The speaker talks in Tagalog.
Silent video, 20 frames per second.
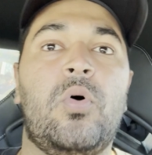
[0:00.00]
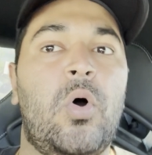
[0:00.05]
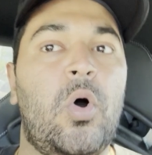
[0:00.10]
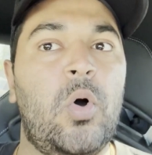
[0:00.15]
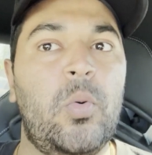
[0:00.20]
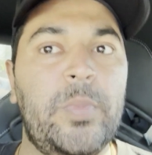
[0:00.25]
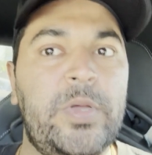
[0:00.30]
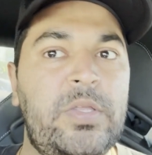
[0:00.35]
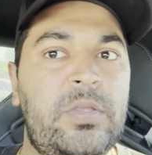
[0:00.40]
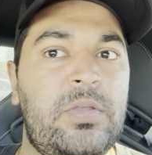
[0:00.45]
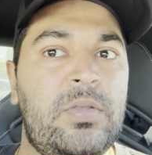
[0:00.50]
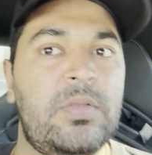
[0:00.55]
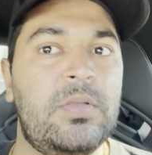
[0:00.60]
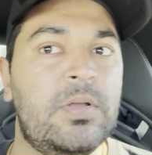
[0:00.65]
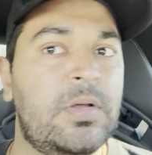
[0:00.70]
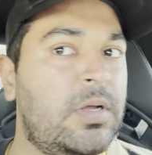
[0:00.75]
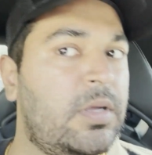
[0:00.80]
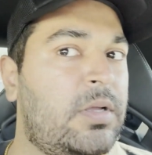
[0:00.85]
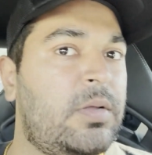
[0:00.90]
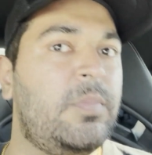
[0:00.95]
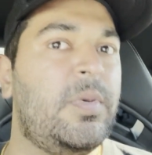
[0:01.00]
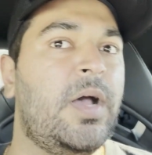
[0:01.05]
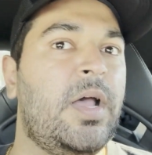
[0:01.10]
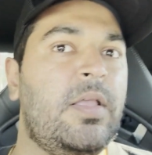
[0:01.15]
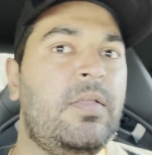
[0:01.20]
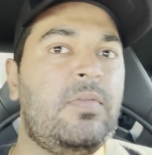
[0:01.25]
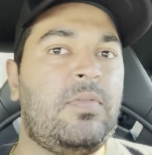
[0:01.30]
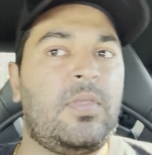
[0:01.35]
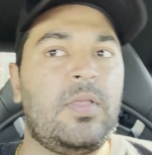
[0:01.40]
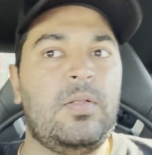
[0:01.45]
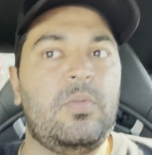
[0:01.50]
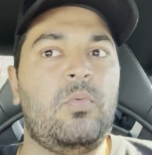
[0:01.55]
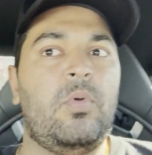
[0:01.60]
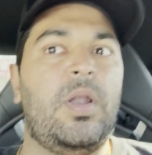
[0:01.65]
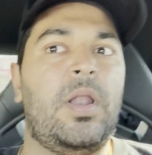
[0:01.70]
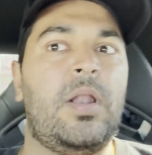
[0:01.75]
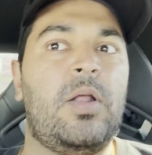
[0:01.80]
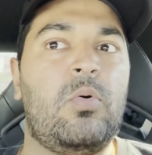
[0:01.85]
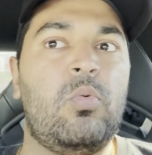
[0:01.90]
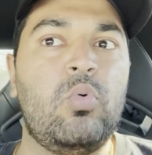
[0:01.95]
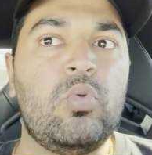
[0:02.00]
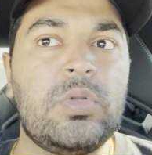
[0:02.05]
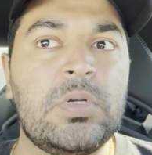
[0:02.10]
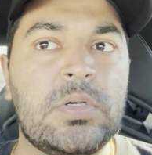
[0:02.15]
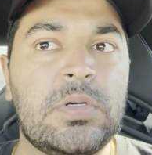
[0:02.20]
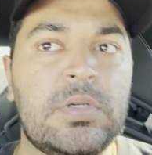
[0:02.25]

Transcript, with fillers: Homies, huh, mga insan, wala na utok.